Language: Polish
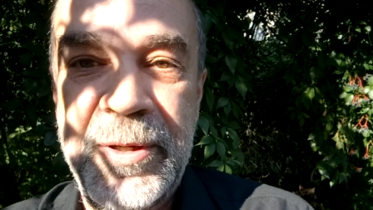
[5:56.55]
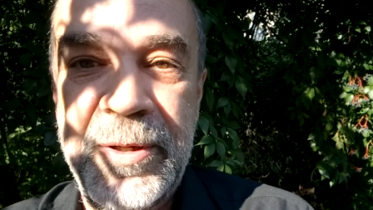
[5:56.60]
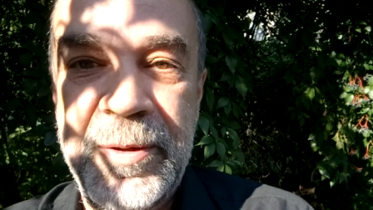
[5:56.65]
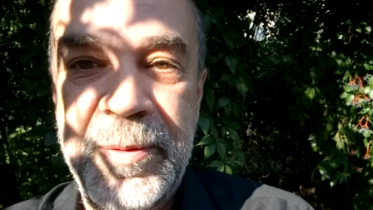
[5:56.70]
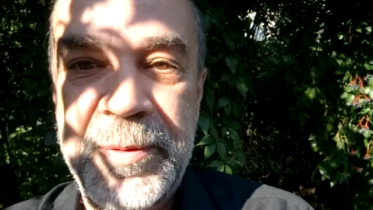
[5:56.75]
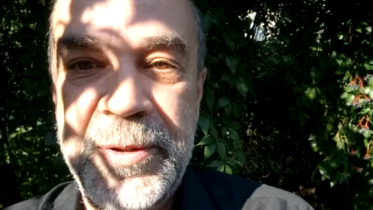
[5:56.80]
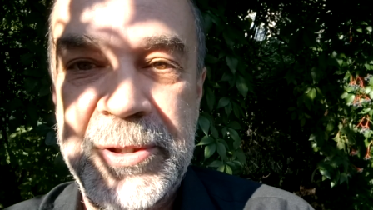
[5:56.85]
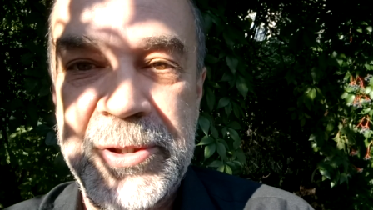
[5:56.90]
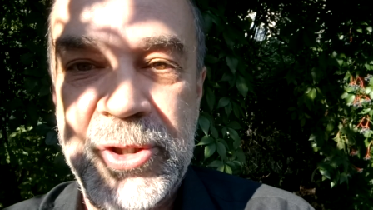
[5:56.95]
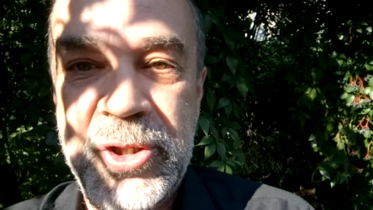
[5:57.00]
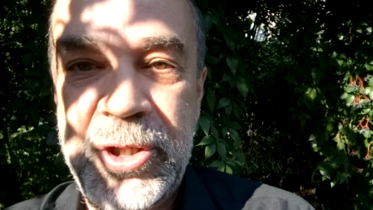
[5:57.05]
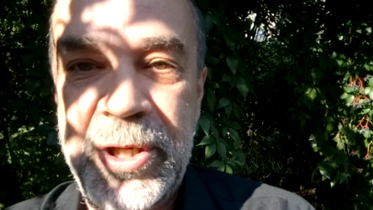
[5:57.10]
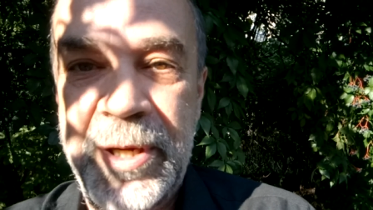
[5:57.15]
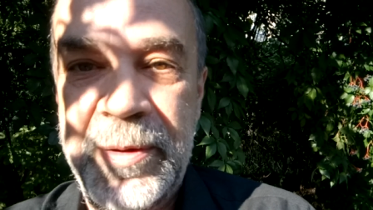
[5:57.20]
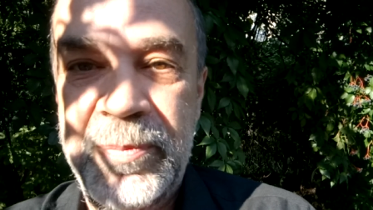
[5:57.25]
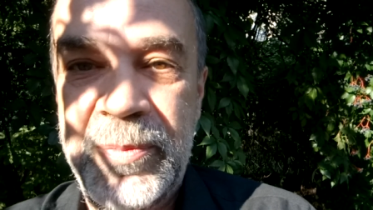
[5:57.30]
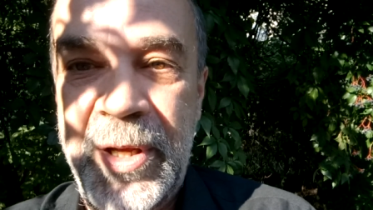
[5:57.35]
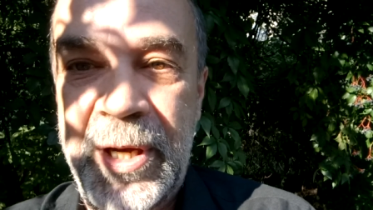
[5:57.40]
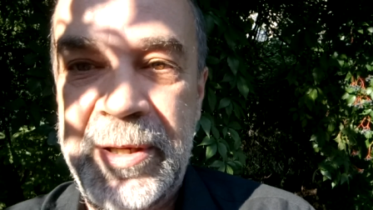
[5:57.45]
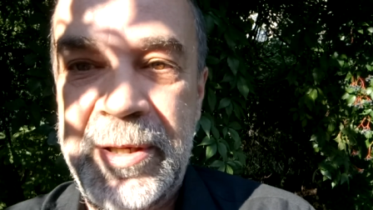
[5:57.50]
e, troszkę
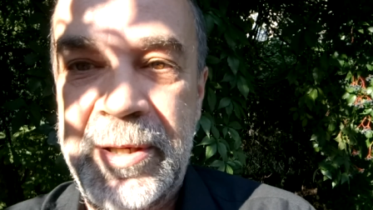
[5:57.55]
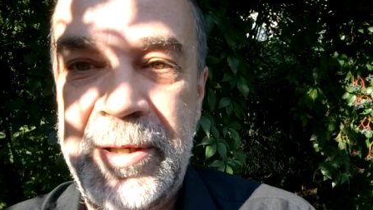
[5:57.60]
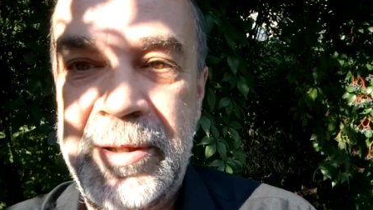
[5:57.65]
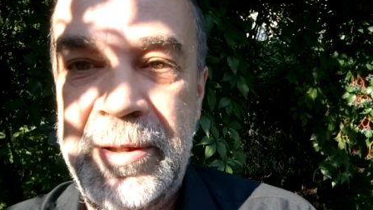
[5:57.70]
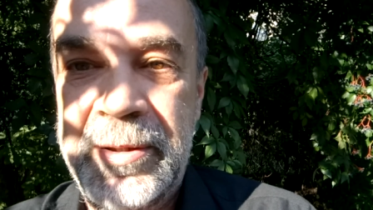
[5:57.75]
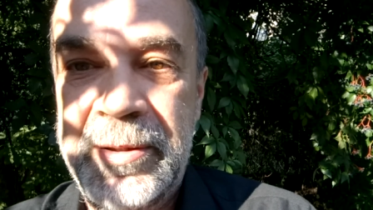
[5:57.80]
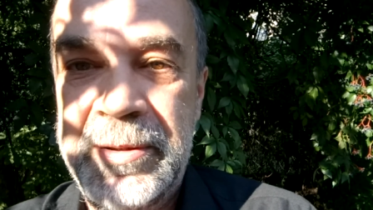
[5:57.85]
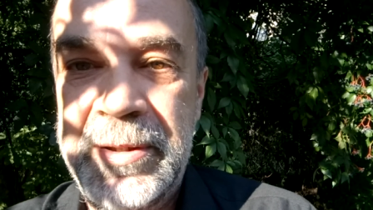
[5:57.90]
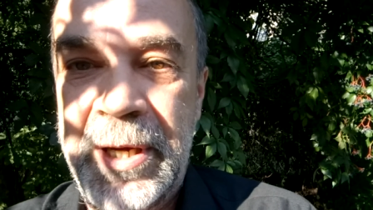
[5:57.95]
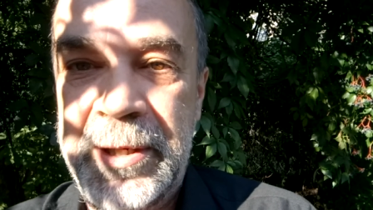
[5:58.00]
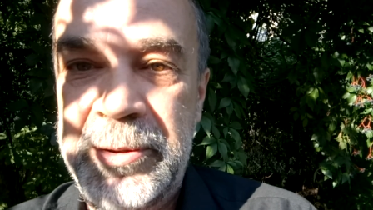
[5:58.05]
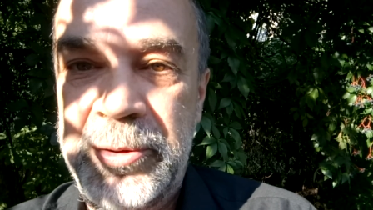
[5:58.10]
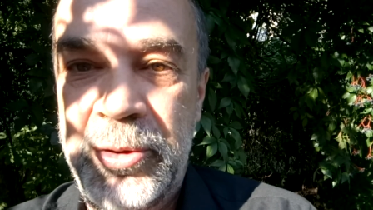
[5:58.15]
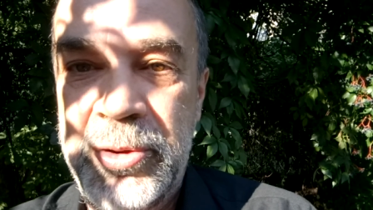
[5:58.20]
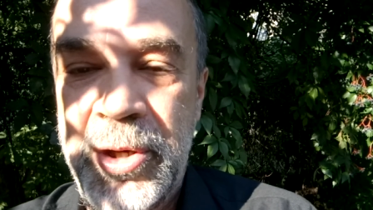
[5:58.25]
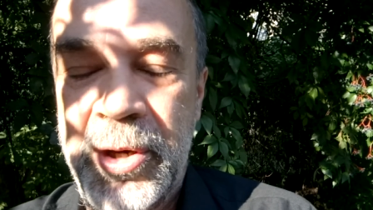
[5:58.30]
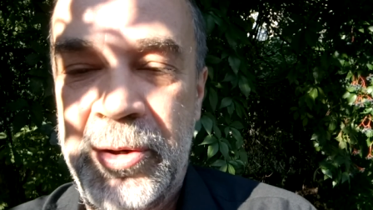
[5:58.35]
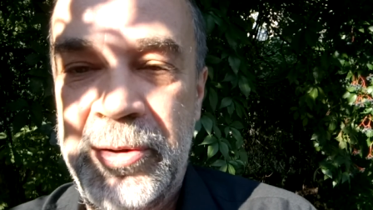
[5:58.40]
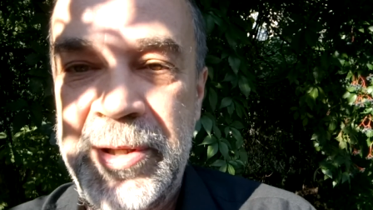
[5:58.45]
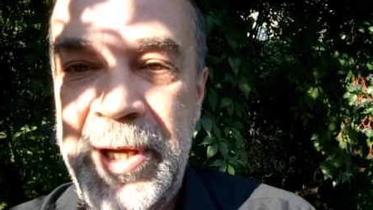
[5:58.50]
tak jak to
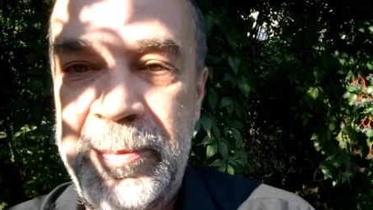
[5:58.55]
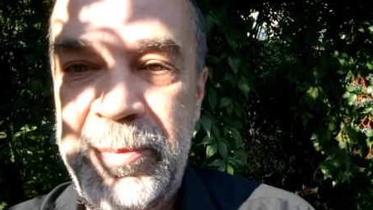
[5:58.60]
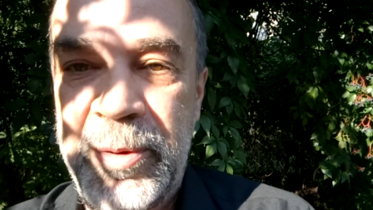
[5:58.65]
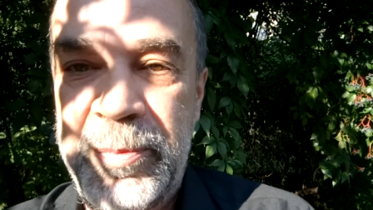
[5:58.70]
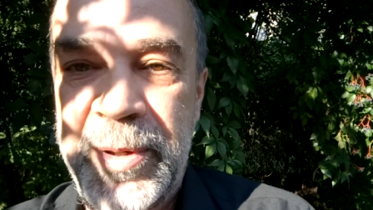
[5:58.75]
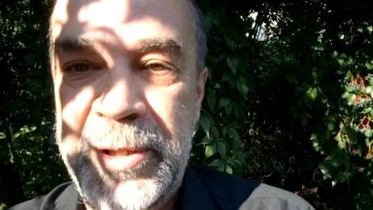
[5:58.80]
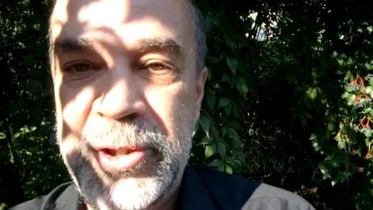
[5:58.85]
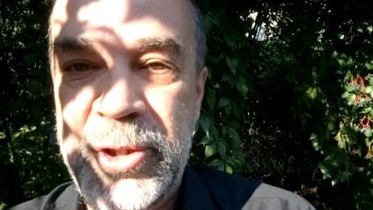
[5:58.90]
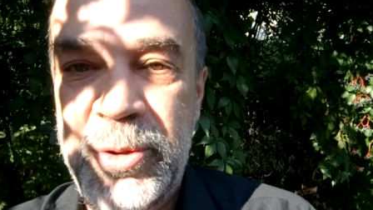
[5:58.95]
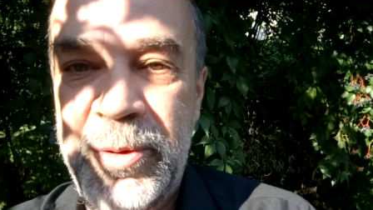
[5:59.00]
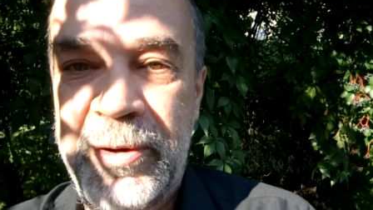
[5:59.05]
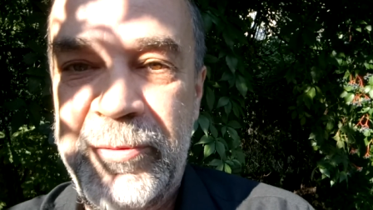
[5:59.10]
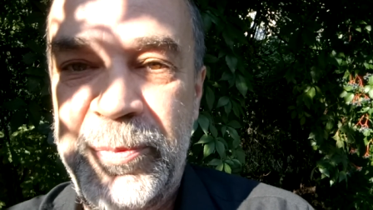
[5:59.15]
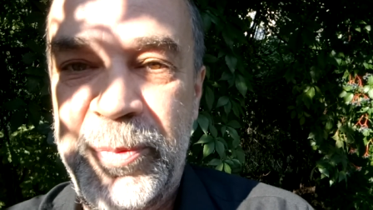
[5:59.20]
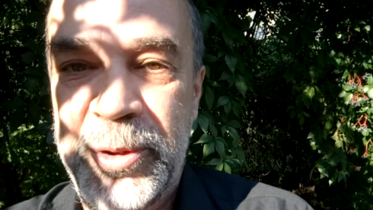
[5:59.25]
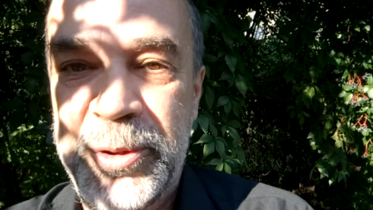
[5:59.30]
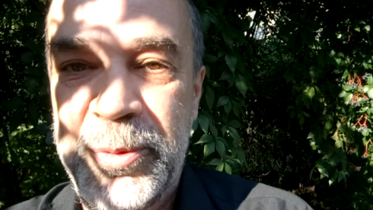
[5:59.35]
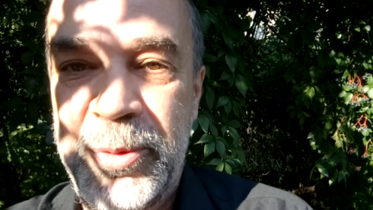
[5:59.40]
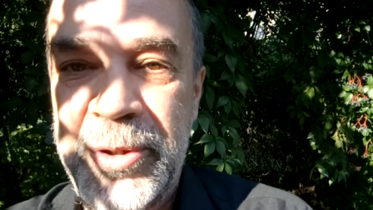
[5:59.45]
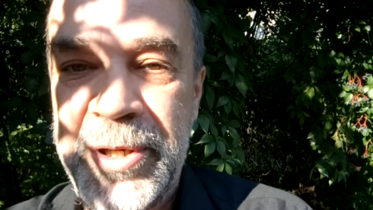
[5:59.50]
nie ona, popatrzyła w
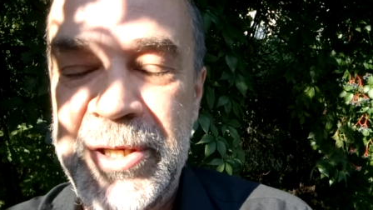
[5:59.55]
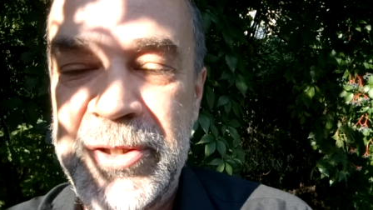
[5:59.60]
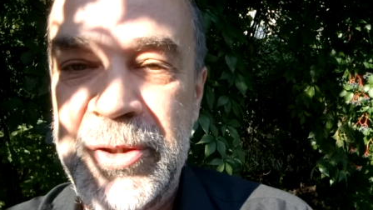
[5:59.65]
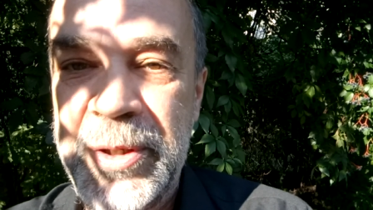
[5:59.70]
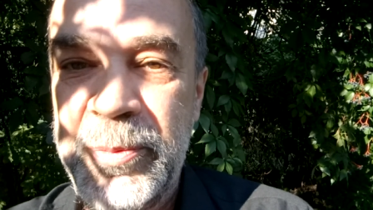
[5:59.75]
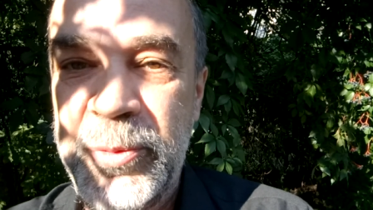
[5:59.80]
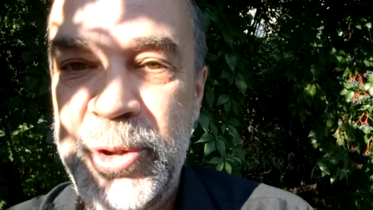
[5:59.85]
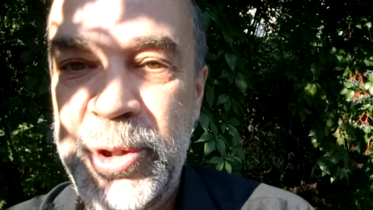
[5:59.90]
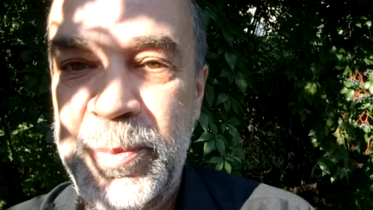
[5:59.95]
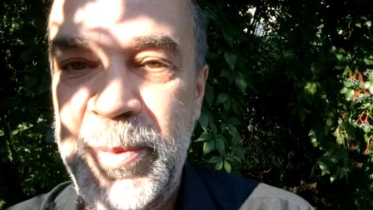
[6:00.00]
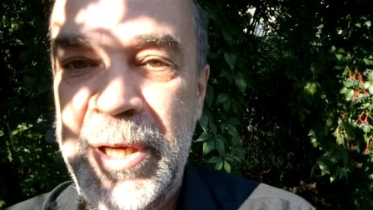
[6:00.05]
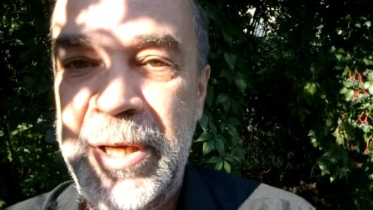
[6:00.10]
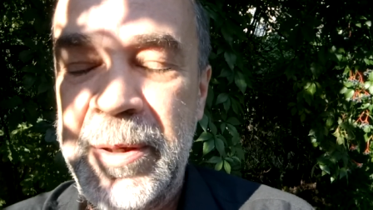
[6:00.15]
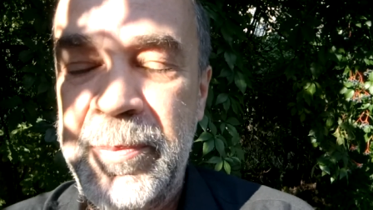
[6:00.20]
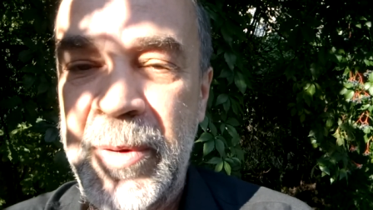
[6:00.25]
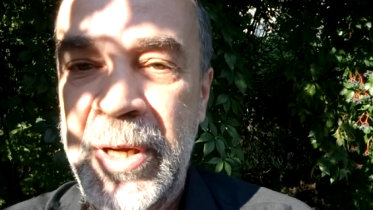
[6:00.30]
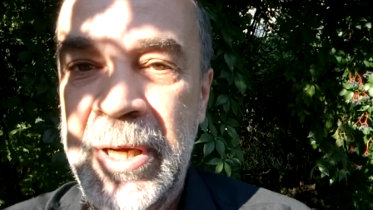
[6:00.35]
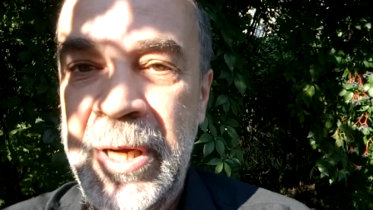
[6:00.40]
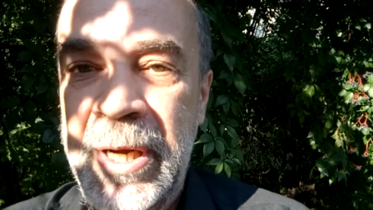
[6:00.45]
podłogę z tym uśmiechem